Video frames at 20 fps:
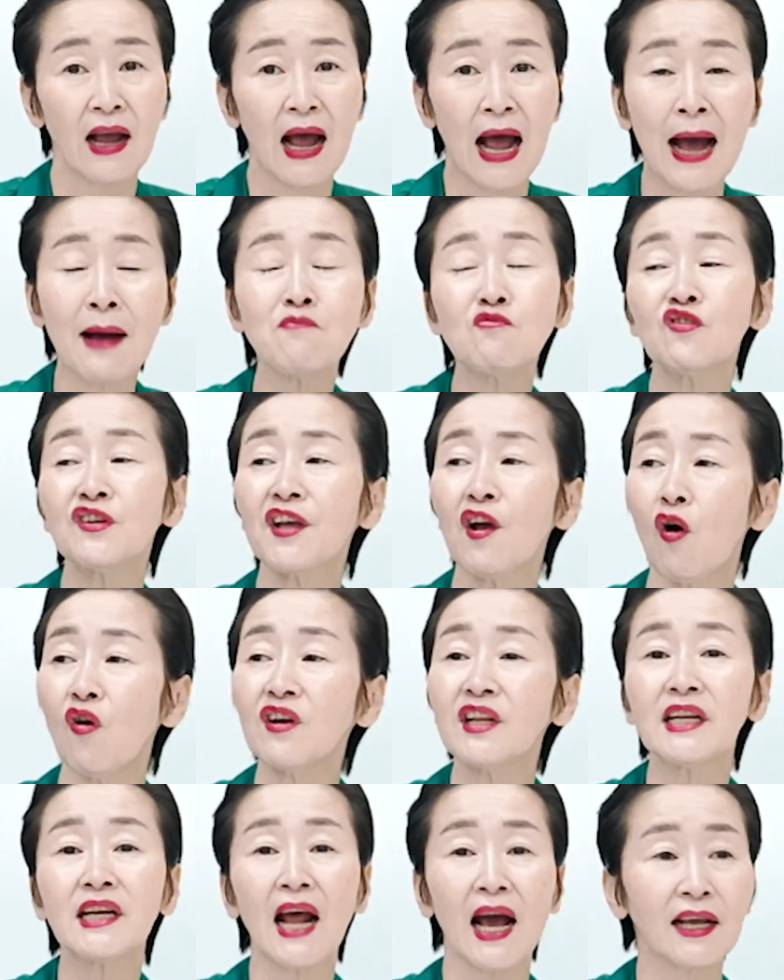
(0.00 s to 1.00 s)
아무리
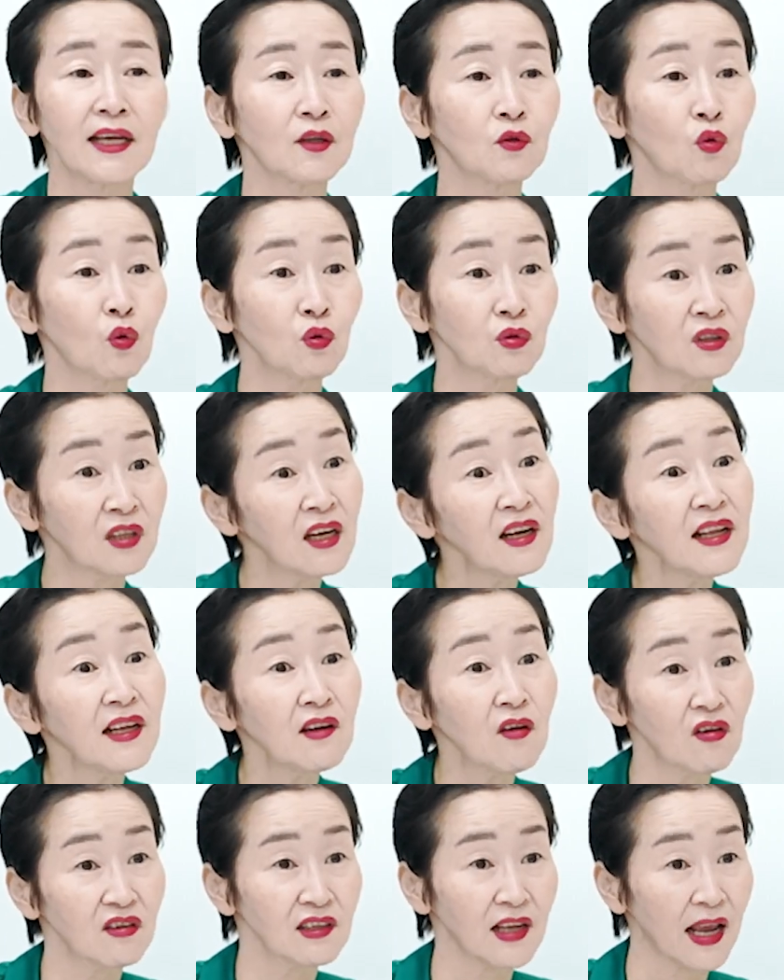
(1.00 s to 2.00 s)
어린 아기도
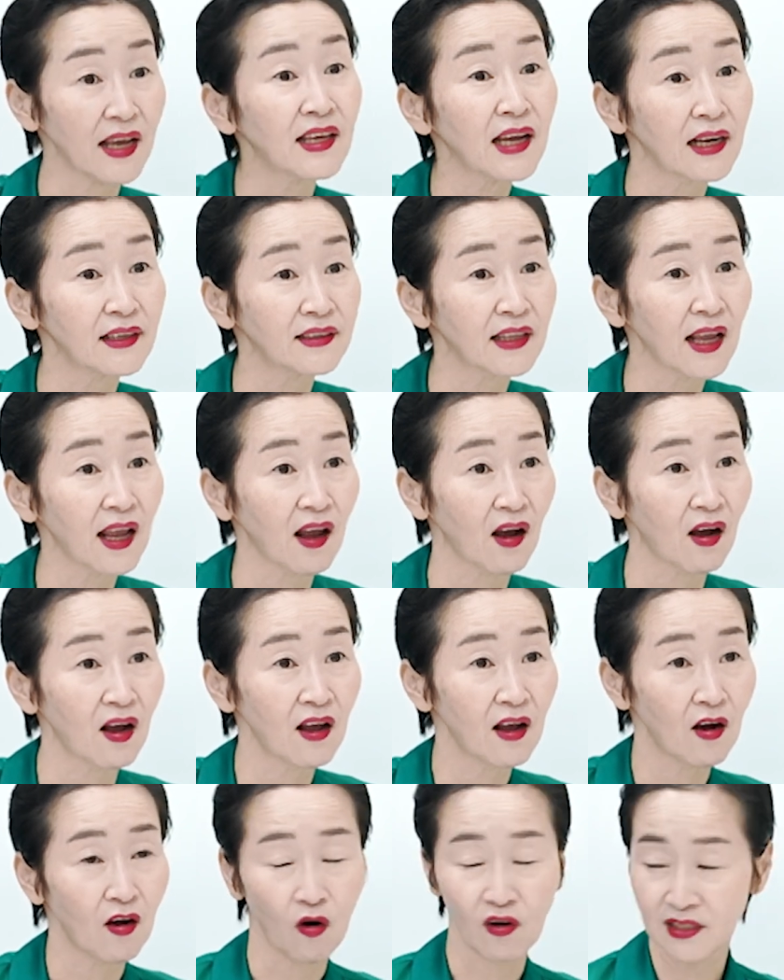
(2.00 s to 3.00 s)
틀린 거를 얘기할 때
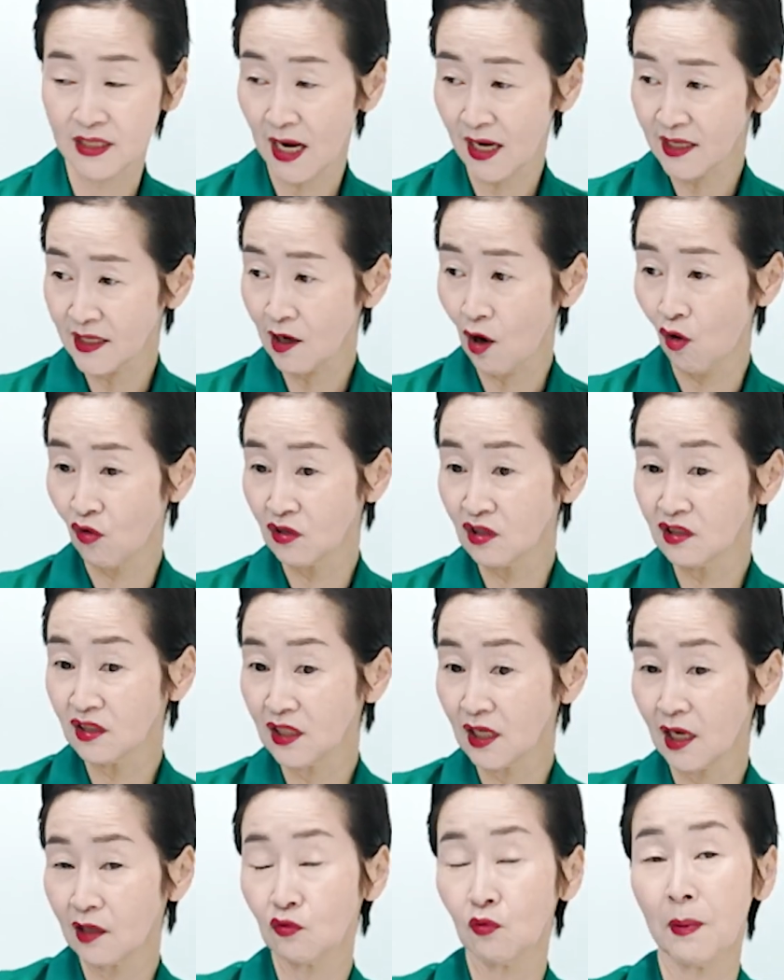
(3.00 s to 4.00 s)
자기가
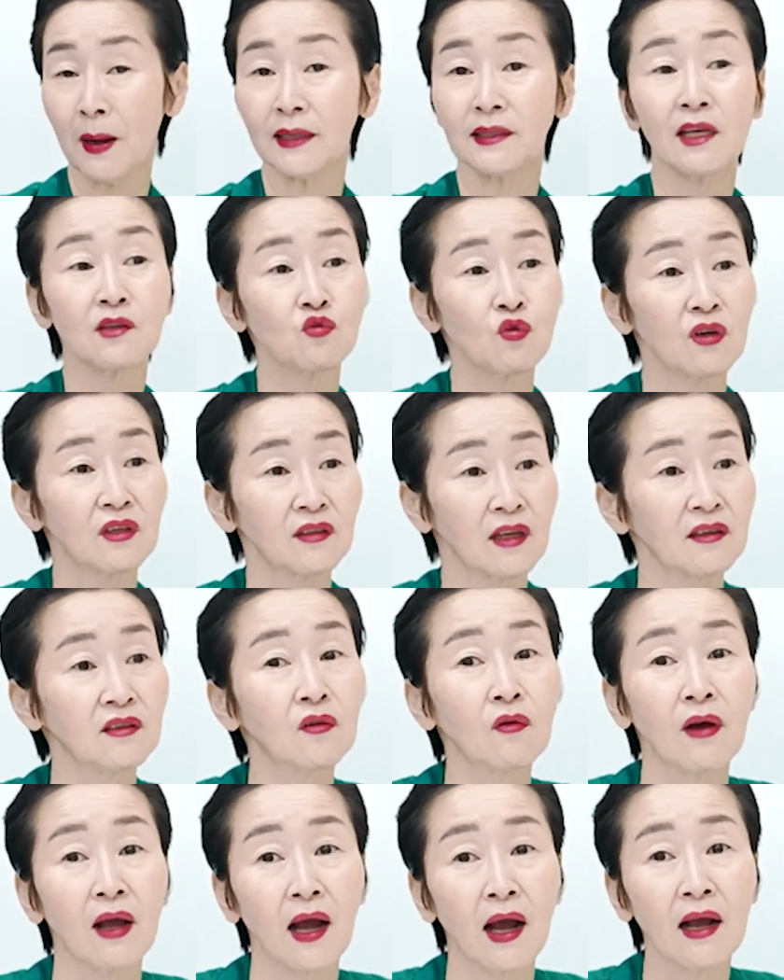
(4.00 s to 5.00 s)
어른이라도 받아줘야
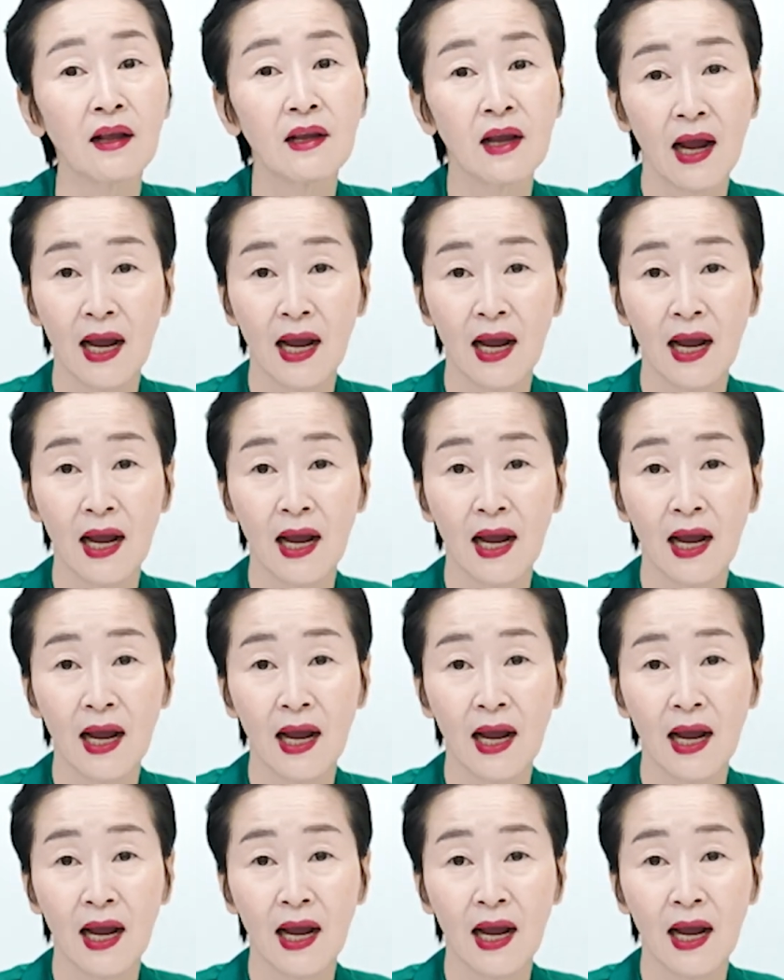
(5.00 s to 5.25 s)
되는 거야.